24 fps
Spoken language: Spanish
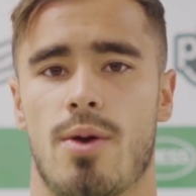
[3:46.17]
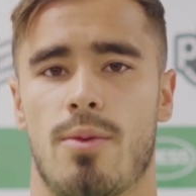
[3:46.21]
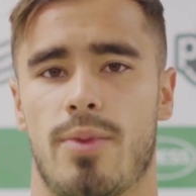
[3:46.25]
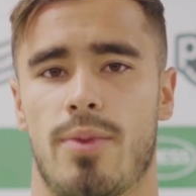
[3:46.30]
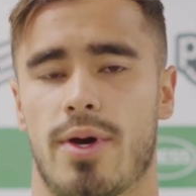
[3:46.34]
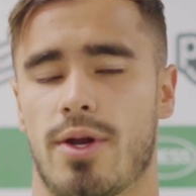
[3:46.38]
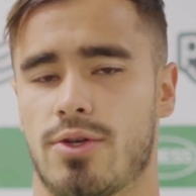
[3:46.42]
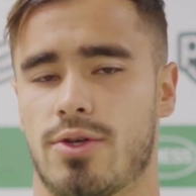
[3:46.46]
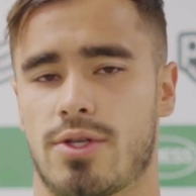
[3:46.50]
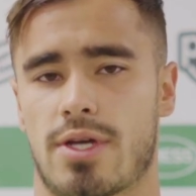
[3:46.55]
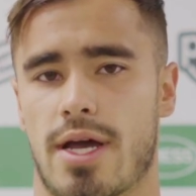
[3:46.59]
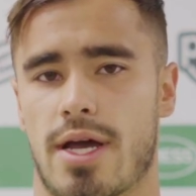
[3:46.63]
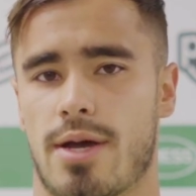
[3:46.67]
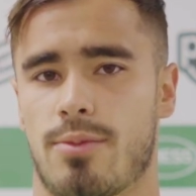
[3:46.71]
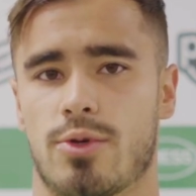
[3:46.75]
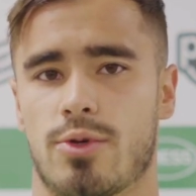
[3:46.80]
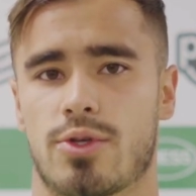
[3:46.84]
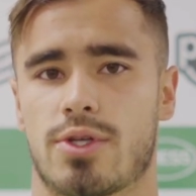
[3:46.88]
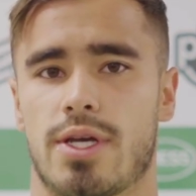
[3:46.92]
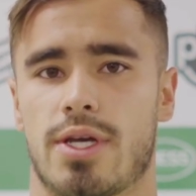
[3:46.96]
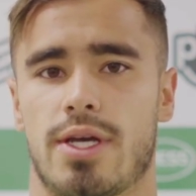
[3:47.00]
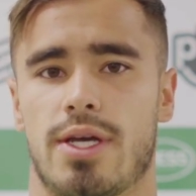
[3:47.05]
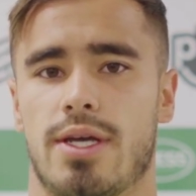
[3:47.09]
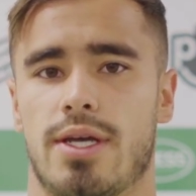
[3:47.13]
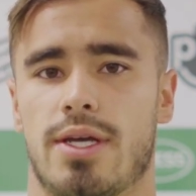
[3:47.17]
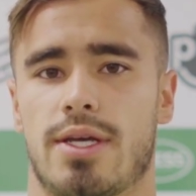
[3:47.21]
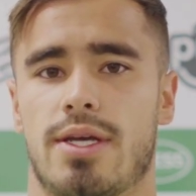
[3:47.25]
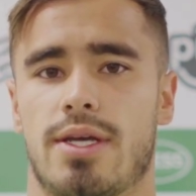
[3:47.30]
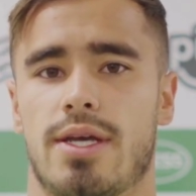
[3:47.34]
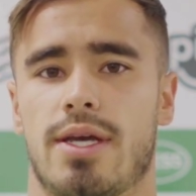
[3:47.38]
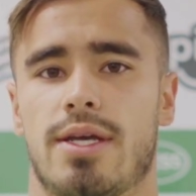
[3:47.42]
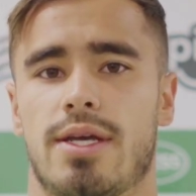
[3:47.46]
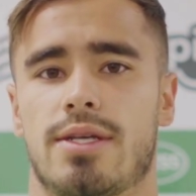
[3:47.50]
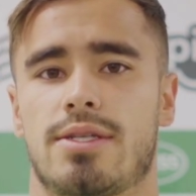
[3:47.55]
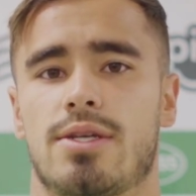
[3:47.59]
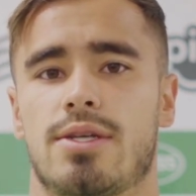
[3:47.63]
pero sabemos que,
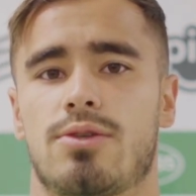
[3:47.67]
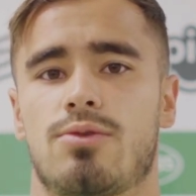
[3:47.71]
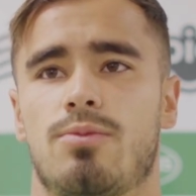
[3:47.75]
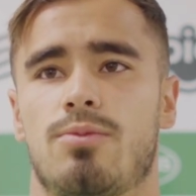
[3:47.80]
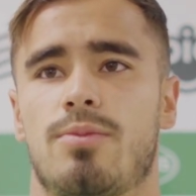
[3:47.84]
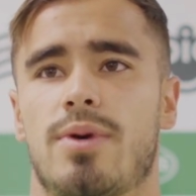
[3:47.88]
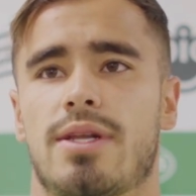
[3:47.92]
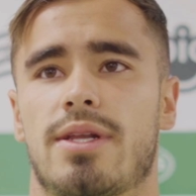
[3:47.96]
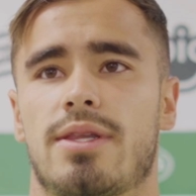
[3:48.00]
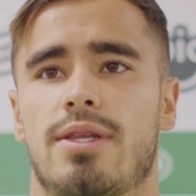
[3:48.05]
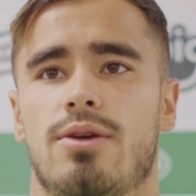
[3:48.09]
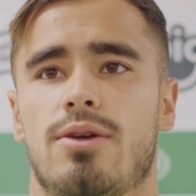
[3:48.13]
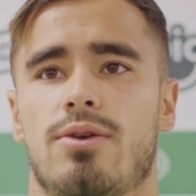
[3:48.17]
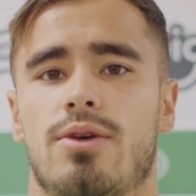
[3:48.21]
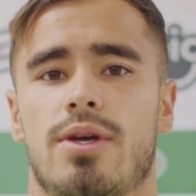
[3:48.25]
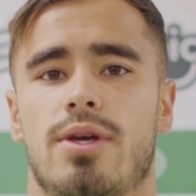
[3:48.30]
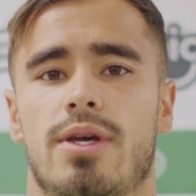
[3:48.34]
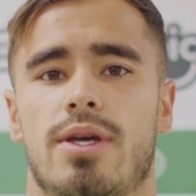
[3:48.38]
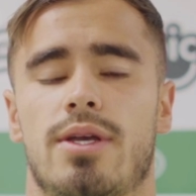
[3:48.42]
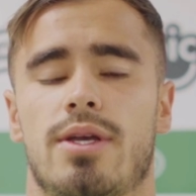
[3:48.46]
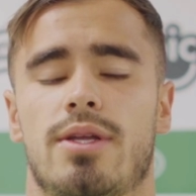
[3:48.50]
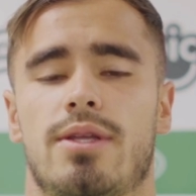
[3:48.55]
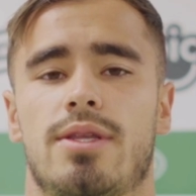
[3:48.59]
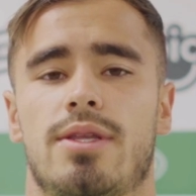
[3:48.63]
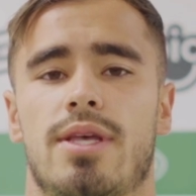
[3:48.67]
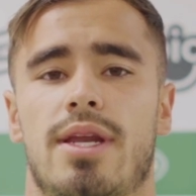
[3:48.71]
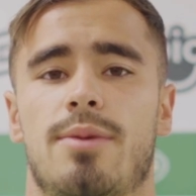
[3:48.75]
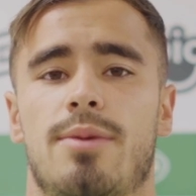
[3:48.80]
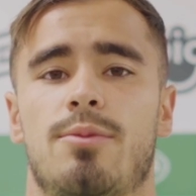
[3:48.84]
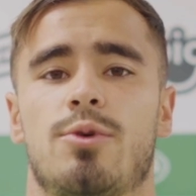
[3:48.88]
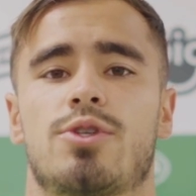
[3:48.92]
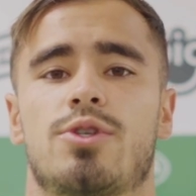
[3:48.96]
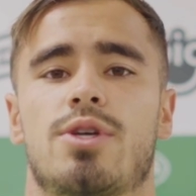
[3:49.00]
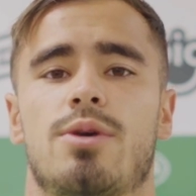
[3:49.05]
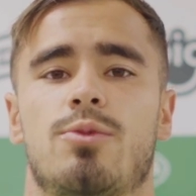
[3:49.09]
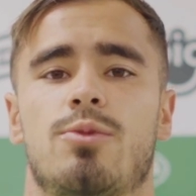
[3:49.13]
que este es un partido que
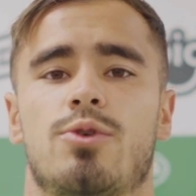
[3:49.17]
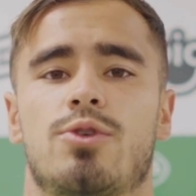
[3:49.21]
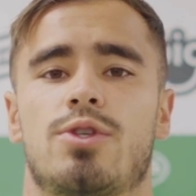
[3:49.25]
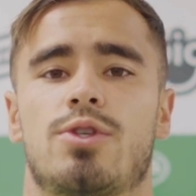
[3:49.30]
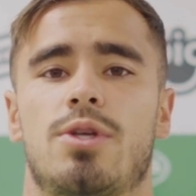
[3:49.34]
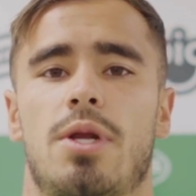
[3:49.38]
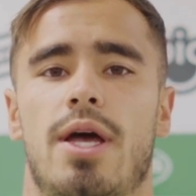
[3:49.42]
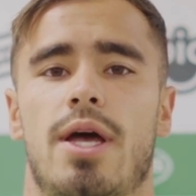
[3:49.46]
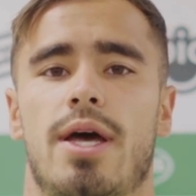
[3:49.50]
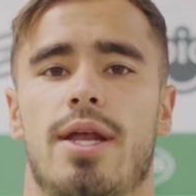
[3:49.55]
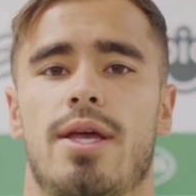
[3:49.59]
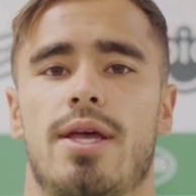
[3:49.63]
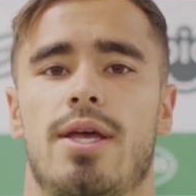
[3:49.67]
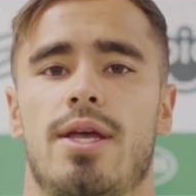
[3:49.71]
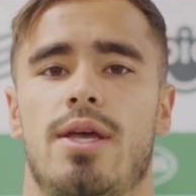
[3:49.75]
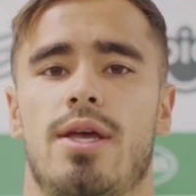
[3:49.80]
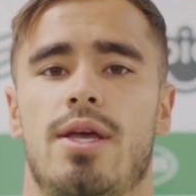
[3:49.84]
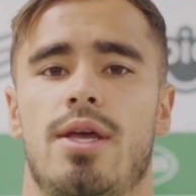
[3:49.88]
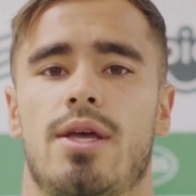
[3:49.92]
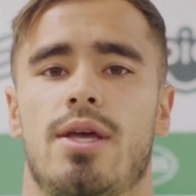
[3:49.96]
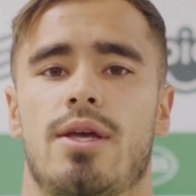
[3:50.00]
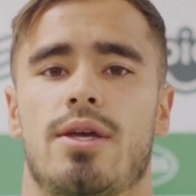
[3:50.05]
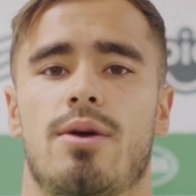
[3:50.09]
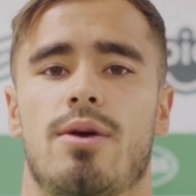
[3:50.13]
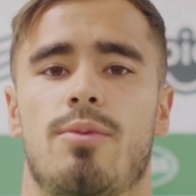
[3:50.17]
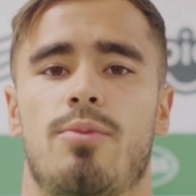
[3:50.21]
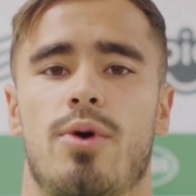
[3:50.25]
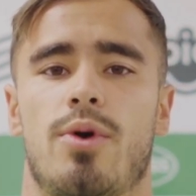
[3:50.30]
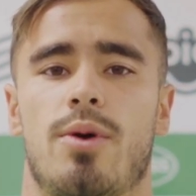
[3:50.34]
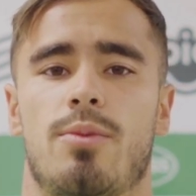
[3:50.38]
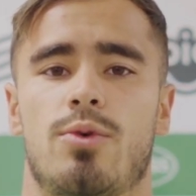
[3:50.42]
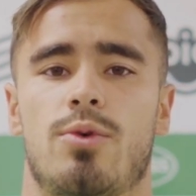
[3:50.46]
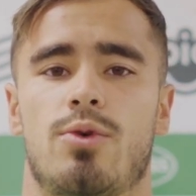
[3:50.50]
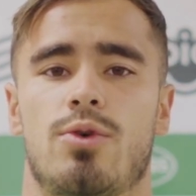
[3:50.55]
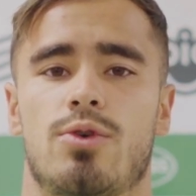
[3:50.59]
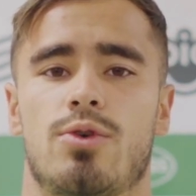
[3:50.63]
tenemos que mostrar que
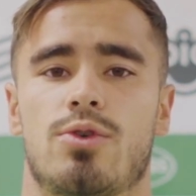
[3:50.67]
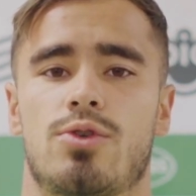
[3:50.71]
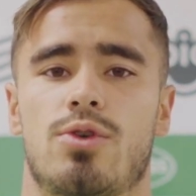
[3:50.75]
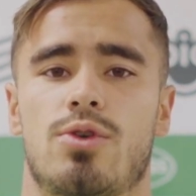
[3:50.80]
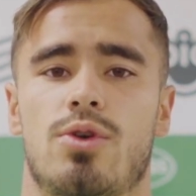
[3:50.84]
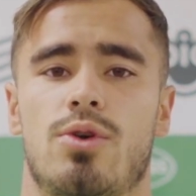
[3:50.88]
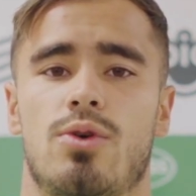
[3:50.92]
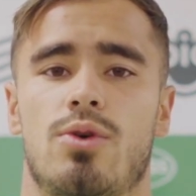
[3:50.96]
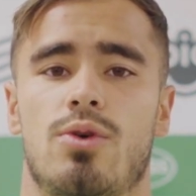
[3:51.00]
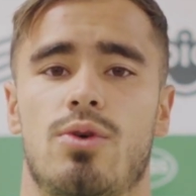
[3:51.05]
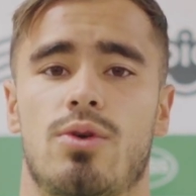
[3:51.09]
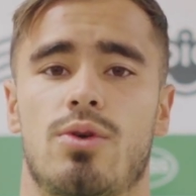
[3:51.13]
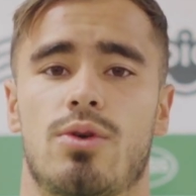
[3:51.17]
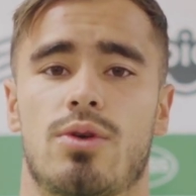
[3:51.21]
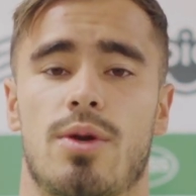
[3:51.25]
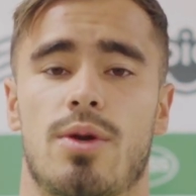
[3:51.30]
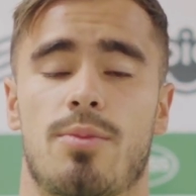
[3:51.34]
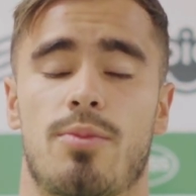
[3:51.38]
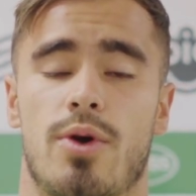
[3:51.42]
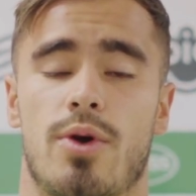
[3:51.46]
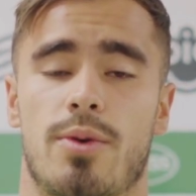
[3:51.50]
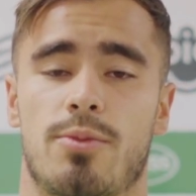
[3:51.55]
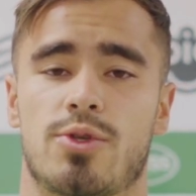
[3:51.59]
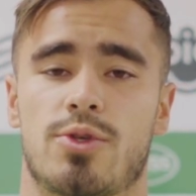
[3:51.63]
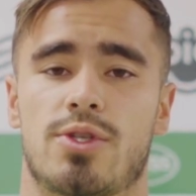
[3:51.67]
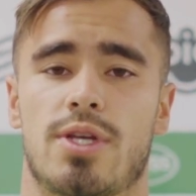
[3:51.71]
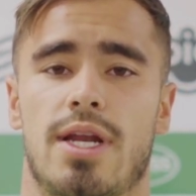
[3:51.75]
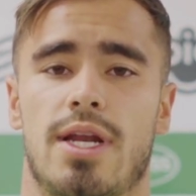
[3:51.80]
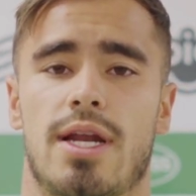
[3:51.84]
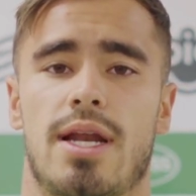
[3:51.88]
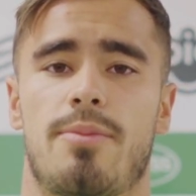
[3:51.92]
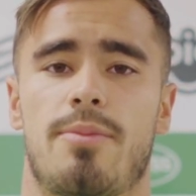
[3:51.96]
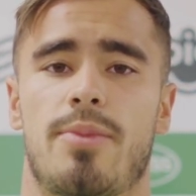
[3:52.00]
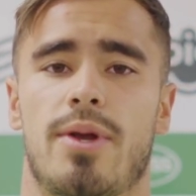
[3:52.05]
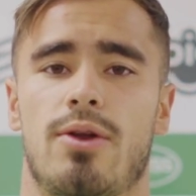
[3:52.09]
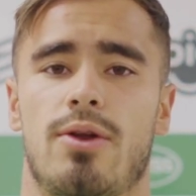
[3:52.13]
podemos que podemos
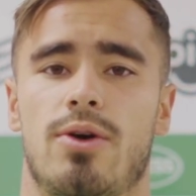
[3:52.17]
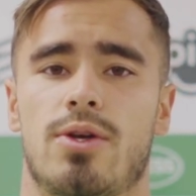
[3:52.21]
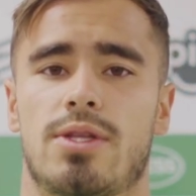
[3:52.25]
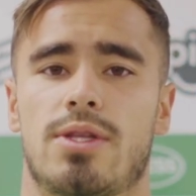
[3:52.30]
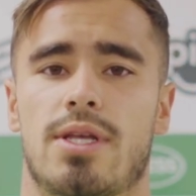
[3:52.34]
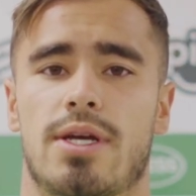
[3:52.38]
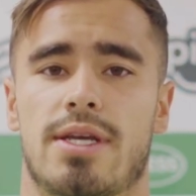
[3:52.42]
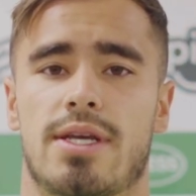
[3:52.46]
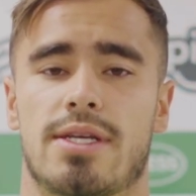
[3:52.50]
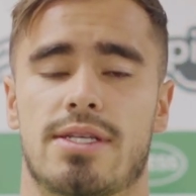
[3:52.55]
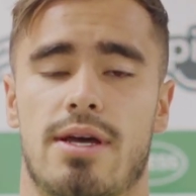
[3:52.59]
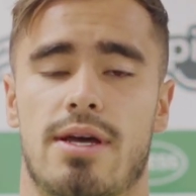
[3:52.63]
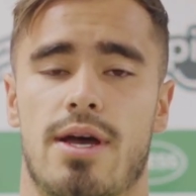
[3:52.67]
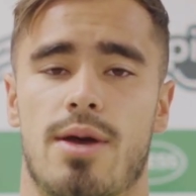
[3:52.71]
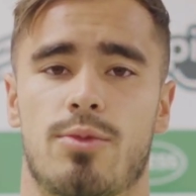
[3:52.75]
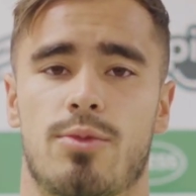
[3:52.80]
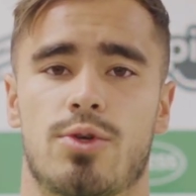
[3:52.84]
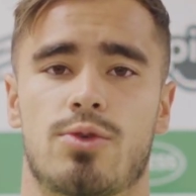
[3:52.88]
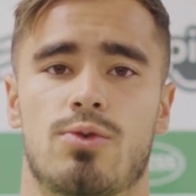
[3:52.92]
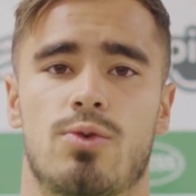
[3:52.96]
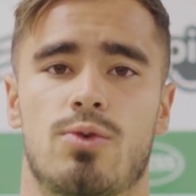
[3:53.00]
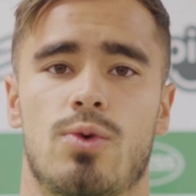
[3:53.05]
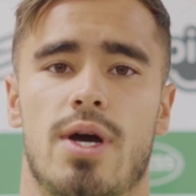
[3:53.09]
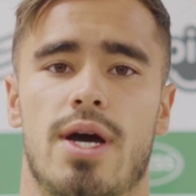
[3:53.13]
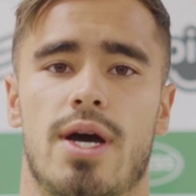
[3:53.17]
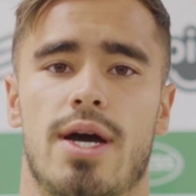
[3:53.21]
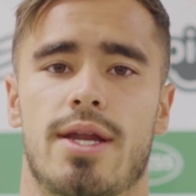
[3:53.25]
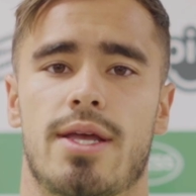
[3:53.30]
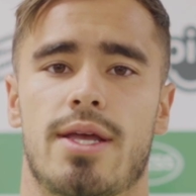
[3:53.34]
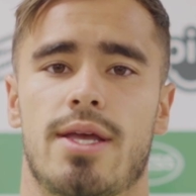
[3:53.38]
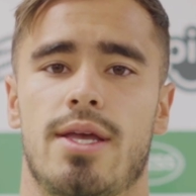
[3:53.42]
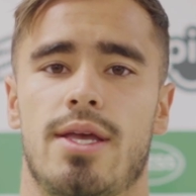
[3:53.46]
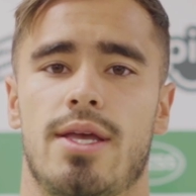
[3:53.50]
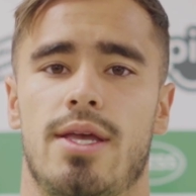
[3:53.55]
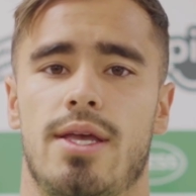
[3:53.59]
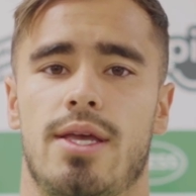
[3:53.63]
tener la pelota, que sabemos jugar